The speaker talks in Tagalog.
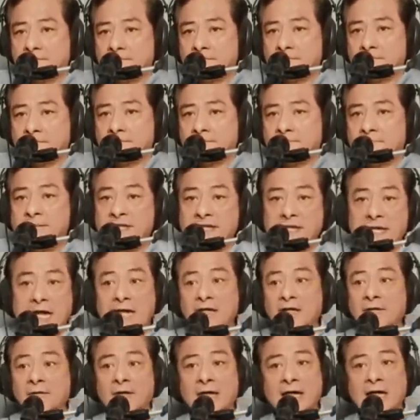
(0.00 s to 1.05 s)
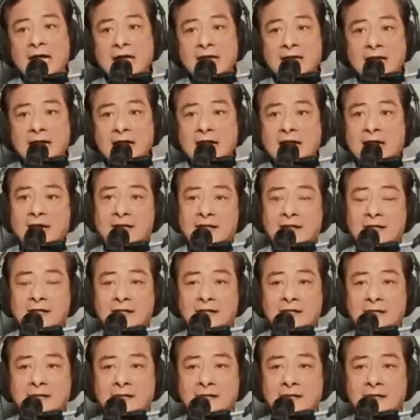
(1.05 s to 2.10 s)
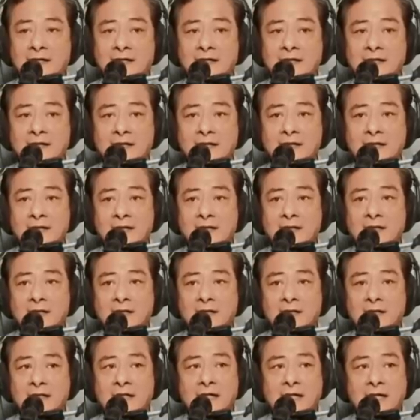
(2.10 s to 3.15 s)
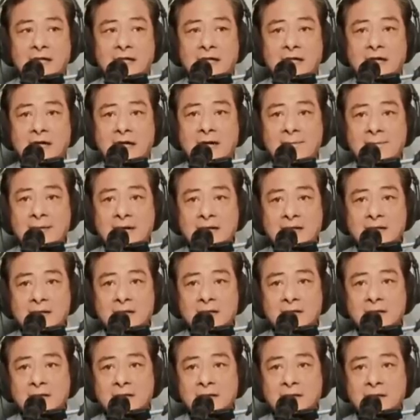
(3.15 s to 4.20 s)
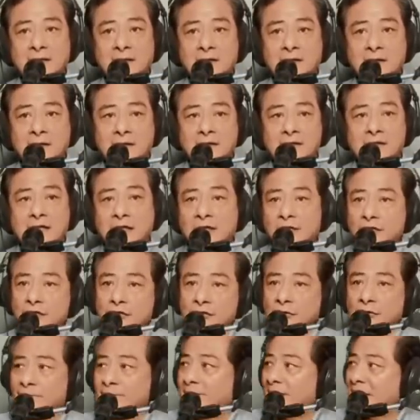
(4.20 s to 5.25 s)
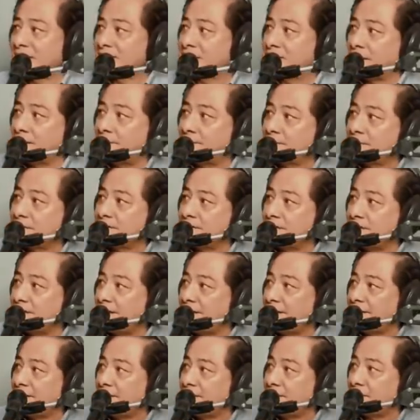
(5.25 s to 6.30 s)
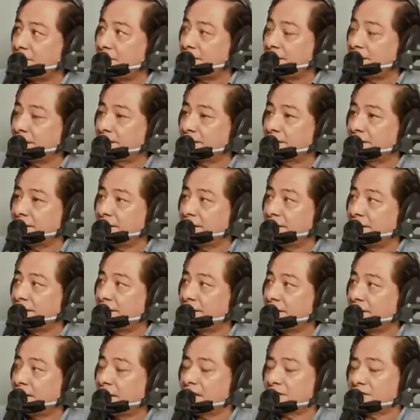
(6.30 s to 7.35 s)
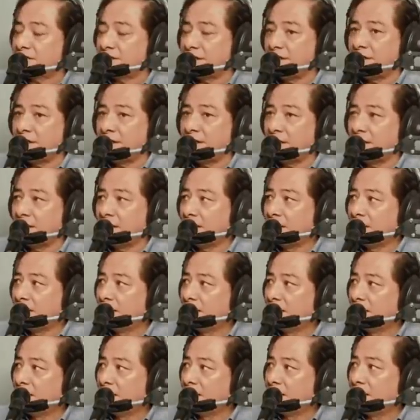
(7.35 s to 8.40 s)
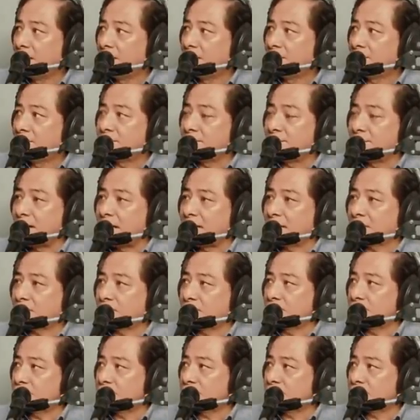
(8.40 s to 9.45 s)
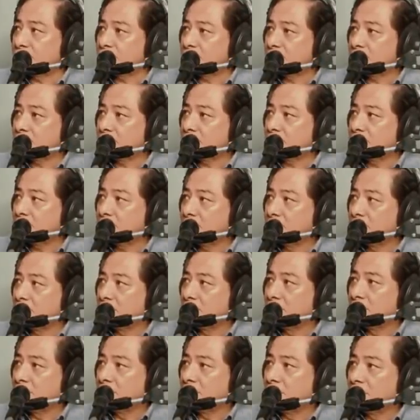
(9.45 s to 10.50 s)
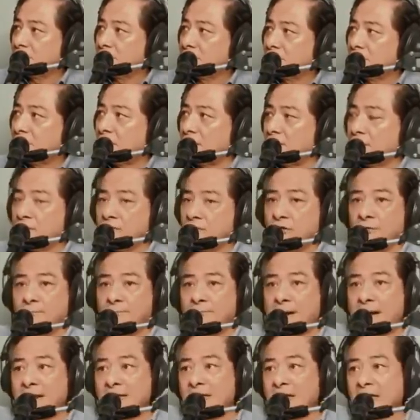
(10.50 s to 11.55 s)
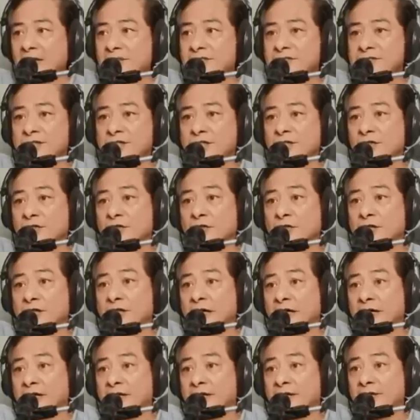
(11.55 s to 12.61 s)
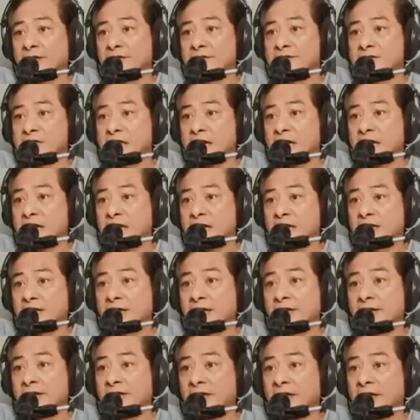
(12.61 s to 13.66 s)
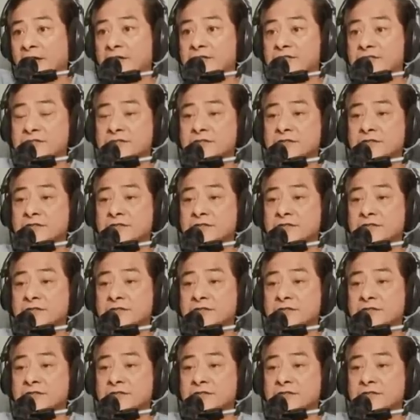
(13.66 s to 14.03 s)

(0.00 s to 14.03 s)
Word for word: Binaliwala na nga eh. Uh, habang nanunumpa si Presidente Duterte, ah si, si Marcos, nanunumpa na rin si Cory Aquino sa Green Hills.